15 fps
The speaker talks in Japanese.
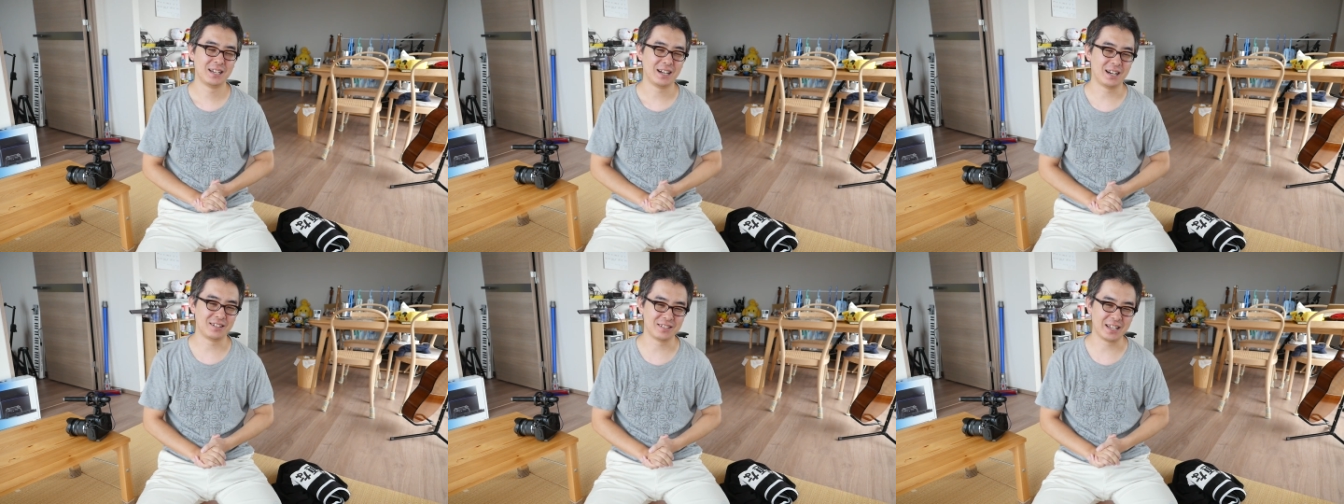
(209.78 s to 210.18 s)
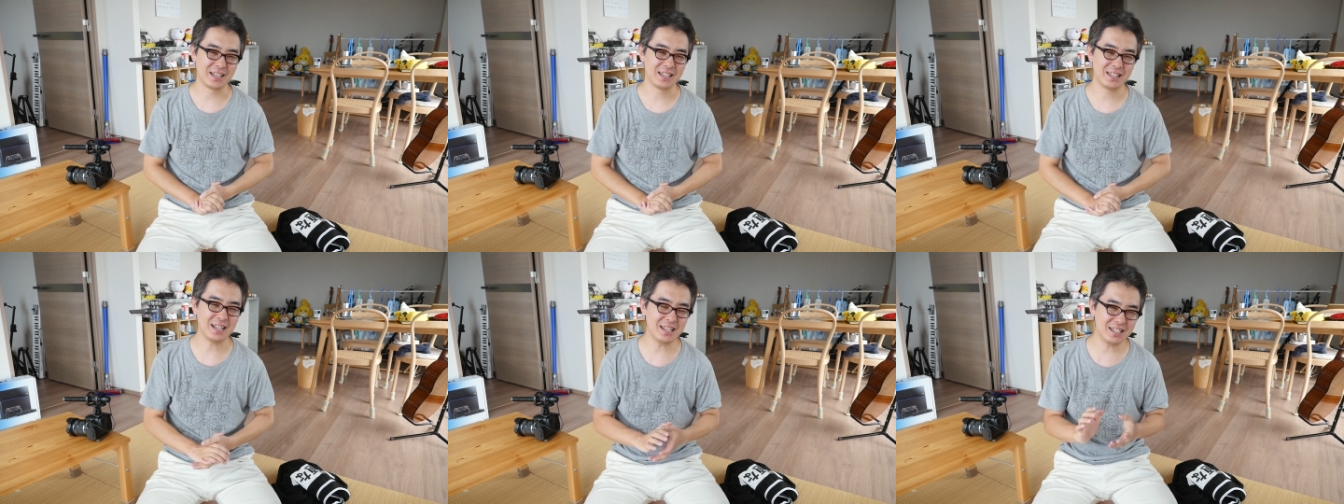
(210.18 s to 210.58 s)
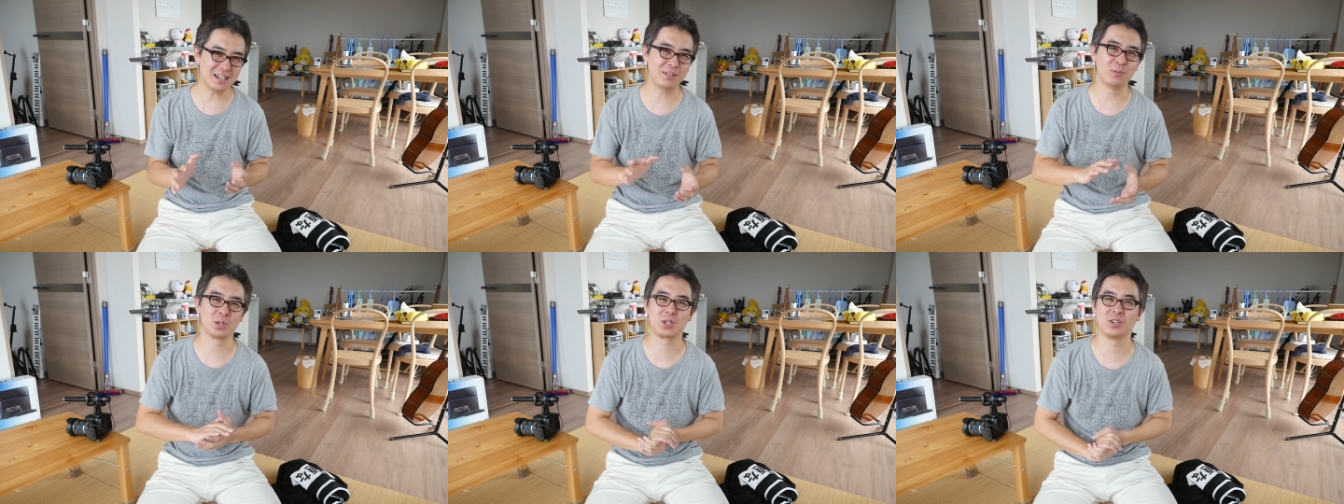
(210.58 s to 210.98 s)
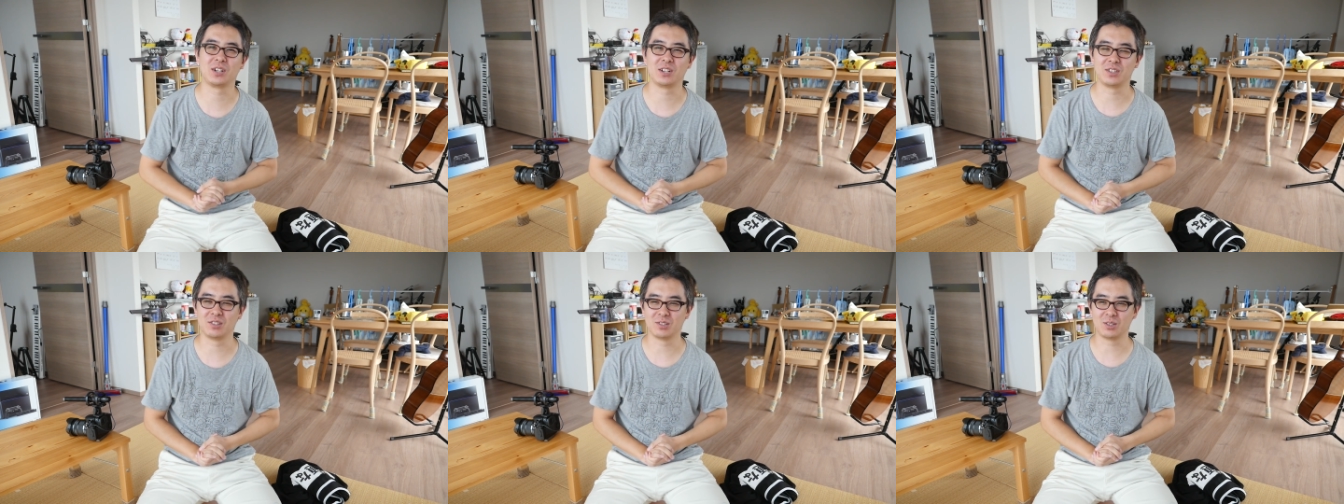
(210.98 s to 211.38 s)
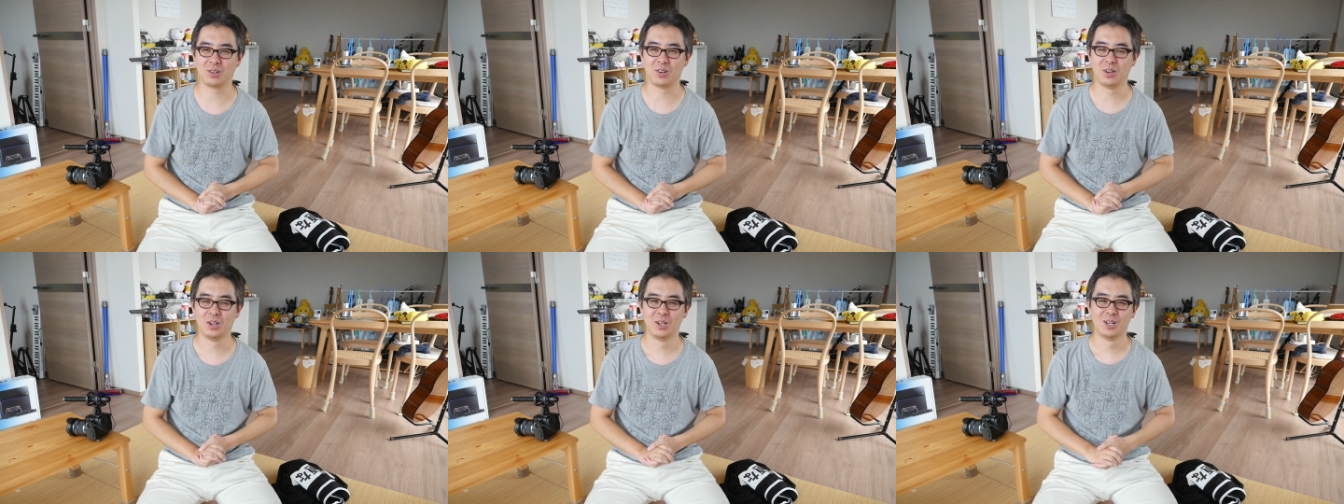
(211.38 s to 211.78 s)
あのね、何が面白いかっていう
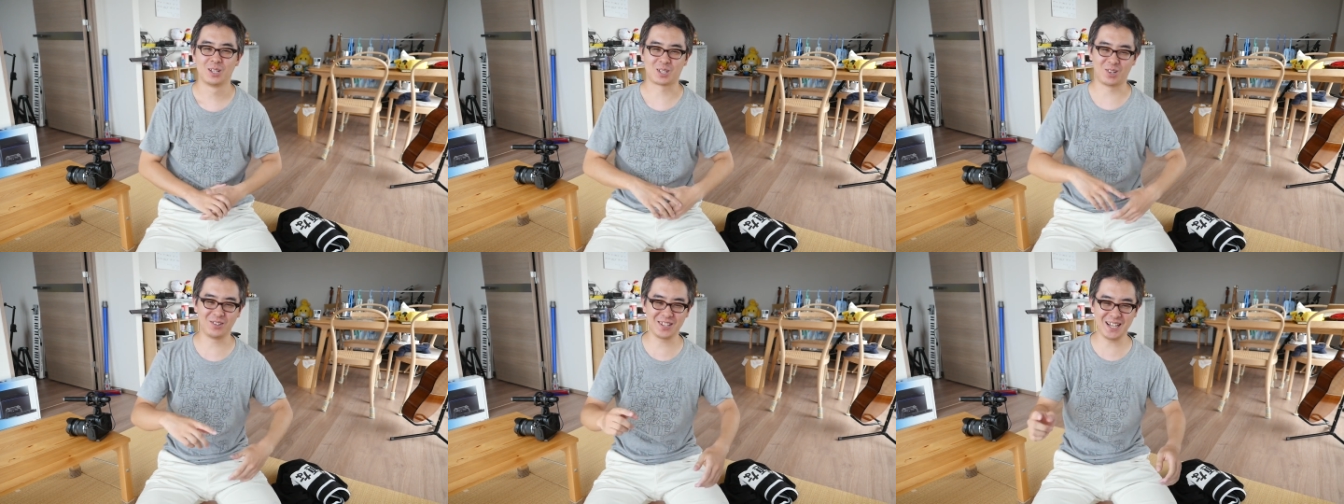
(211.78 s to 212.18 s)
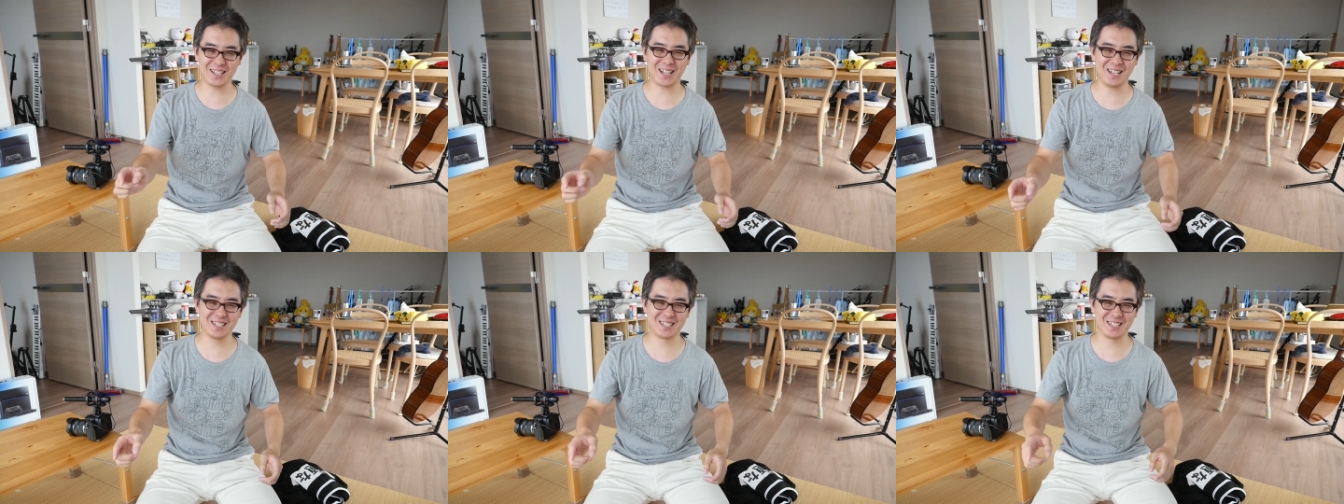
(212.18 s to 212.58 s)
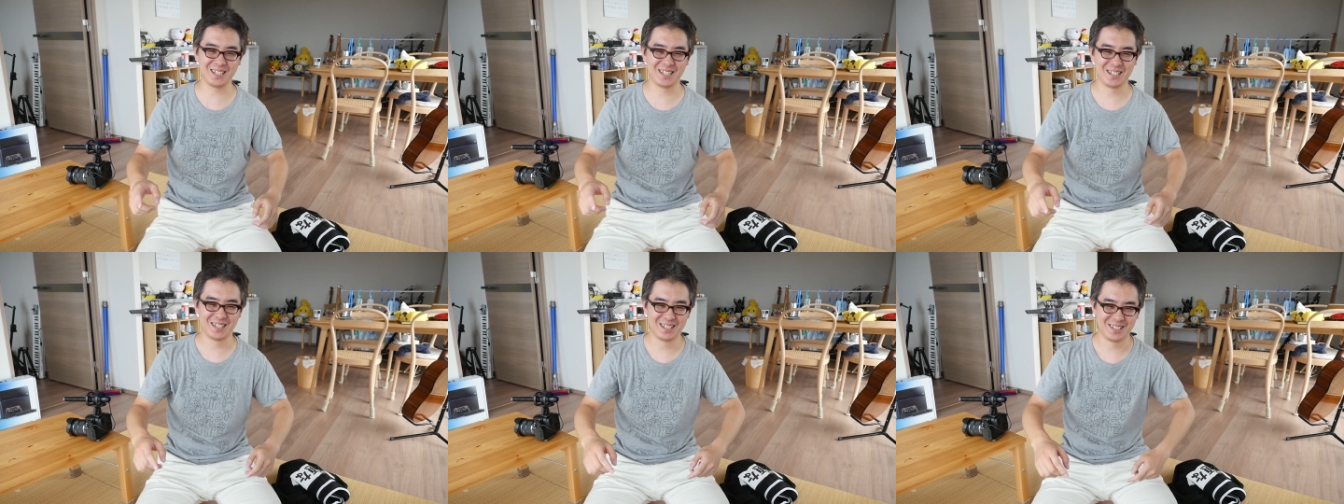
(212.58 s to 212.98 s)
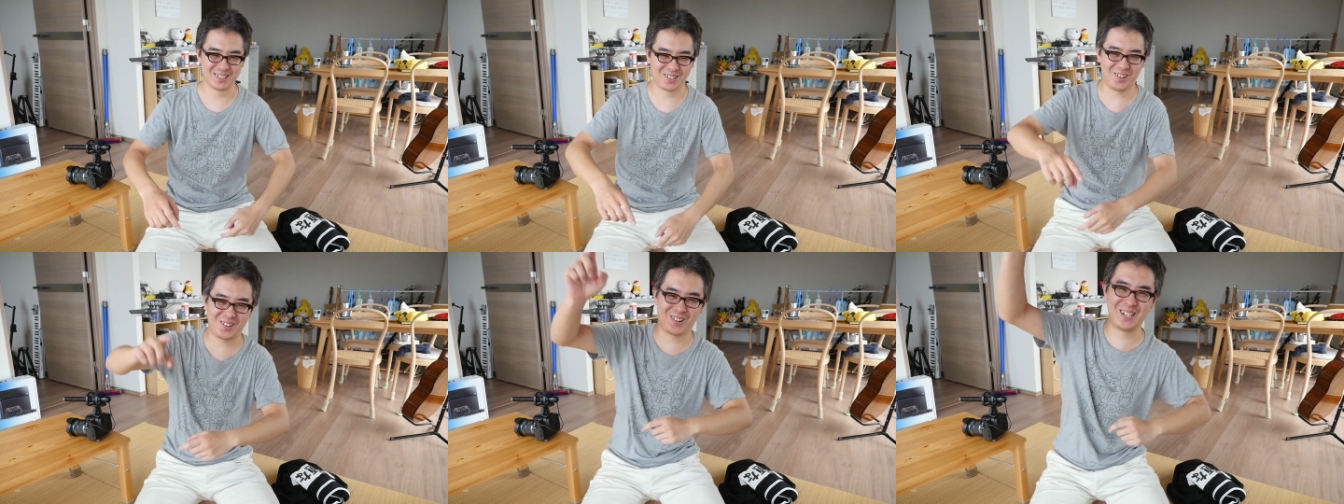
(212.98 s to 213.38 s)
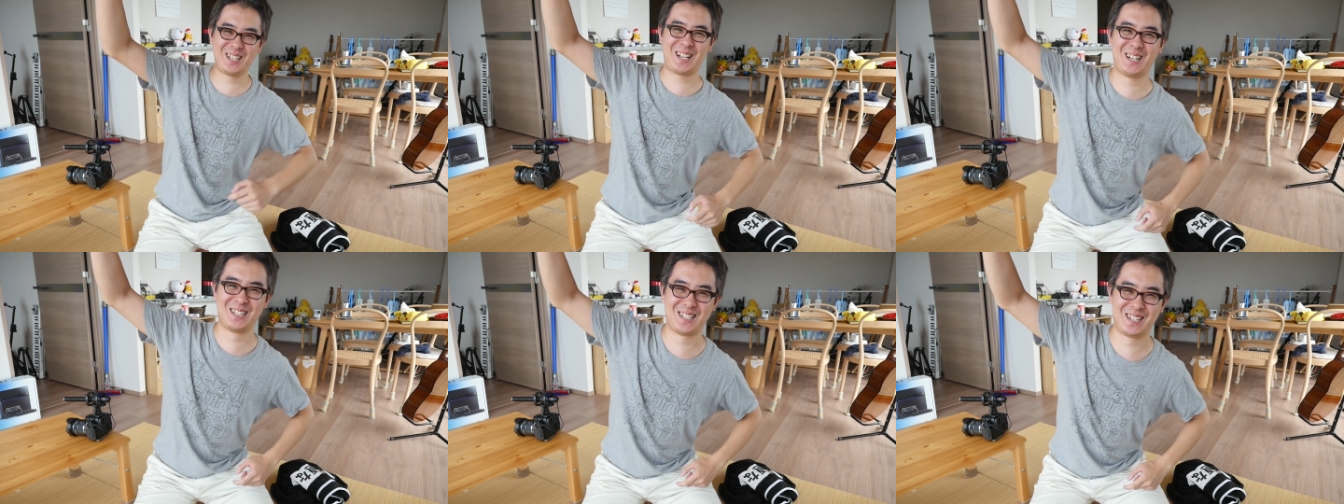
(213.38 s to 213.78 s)
と、そんな異端児どこに
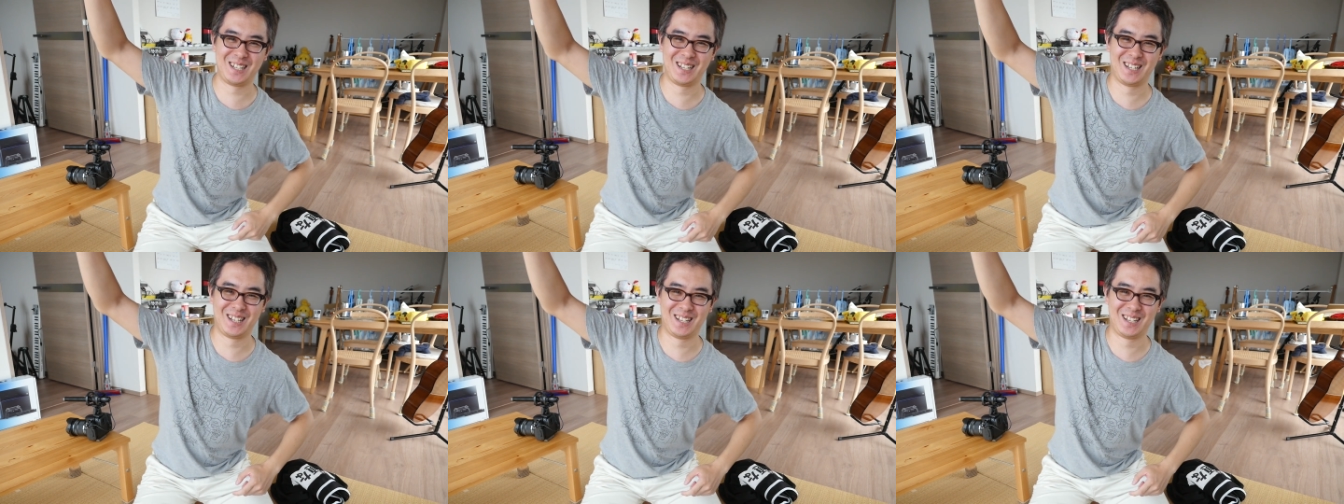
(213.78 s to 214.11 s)
異端児